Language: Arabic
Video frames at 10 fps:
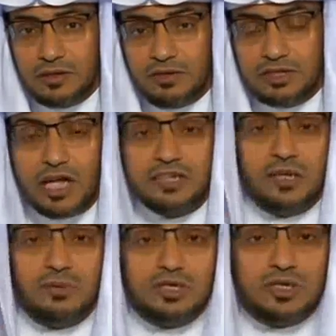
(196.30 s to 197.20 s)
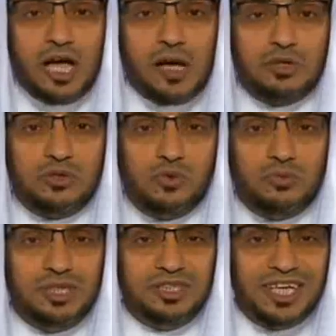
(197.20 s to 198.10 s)
فتعجب الصحابة
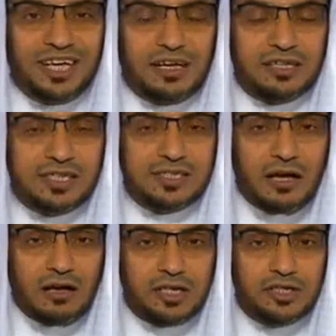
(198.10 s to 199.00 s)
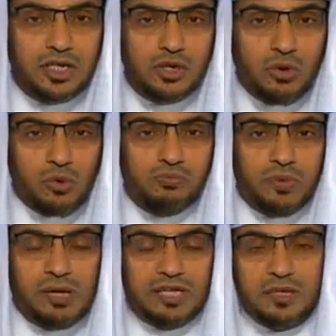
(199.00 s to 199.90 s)
من دقة ساقيه
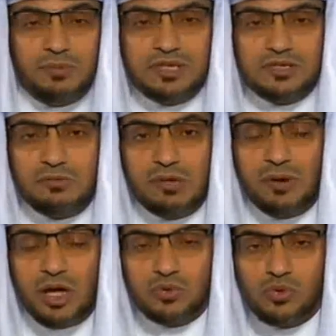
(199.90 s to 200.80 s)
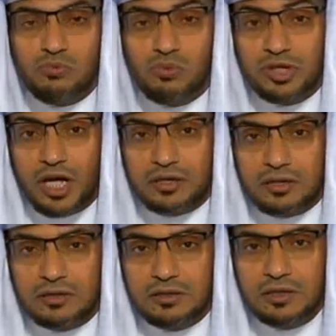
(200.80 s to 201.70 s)
وربما تبسم بعضهم
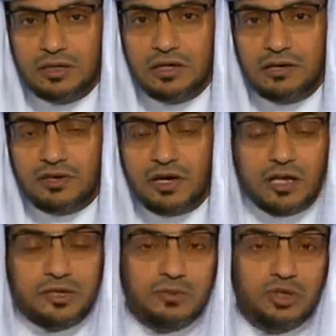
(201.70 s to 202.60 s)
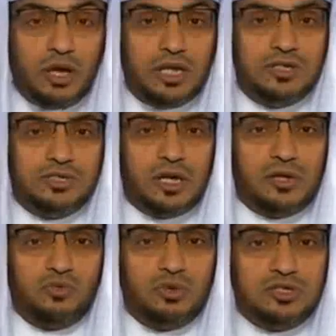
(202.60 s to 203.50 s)
وضحك فقال النبي عليه
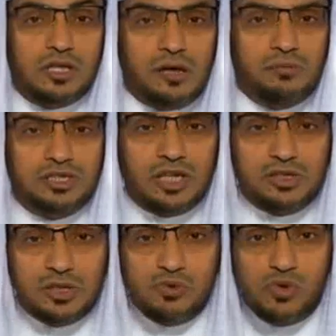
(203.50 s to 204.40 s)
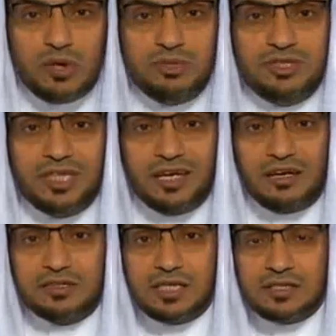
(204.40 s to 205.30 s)
الصلاة والسلام أتعجبون من
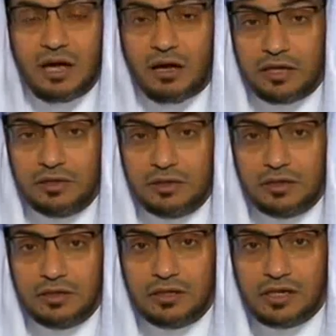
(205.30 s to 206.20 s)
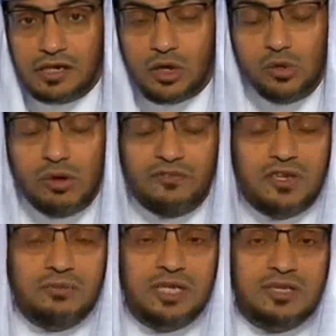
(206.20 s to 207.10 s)
دقة ساقيه لهما في
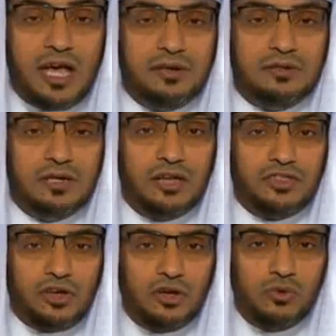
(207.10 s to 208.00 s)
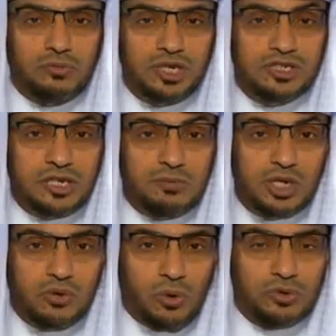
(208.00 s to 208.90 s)
الميزان أثقل من
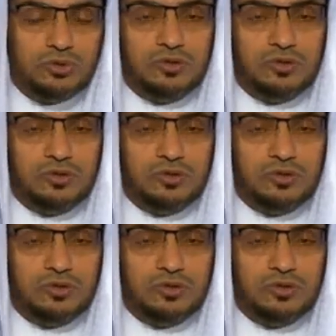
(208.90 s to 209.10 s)
جبل أحد